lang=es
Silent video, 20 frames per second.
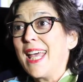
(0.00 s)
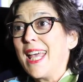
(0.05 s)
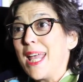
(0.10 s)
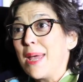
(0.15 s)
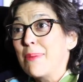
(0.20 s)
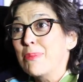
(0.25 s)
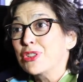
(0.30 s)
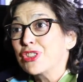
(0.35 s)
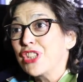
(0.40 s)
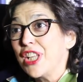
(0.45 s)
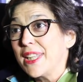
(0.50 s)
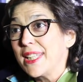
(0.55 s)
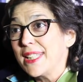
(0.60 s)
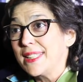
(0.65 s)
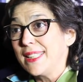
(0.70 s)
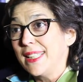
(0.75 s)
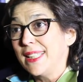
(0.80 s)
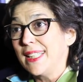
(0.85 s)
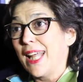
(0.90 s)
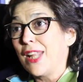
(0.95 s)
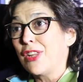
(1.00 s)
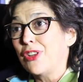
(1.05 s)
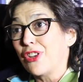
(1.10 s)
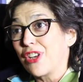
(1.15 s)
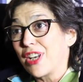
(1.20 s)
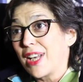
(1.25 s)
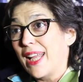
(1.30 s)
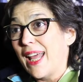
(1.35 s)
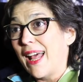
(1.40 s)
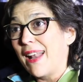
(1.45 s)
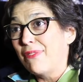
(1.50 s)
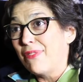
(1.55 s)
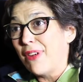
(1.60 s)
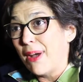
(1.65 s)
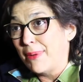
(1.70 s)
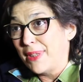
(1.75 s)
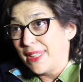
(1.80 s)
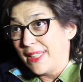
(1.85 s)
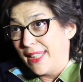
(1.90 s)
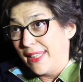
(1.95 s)
hemos necesitado
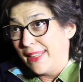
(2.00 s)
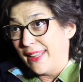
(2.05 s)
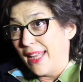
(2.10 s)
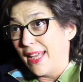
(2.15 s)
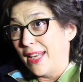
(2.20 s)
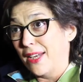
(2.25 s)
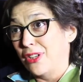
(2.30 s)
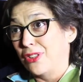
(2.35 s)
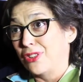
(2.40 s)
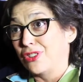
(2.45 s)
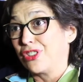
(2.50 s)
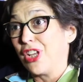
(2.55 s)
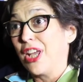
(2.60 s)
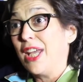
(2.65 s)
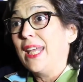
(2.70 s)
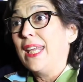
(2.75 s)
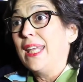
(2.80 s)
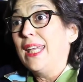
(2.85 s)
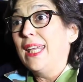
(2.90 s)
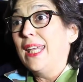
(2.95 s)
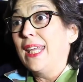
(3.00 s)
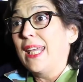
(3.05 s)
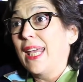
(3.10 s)
realfabetizarnos y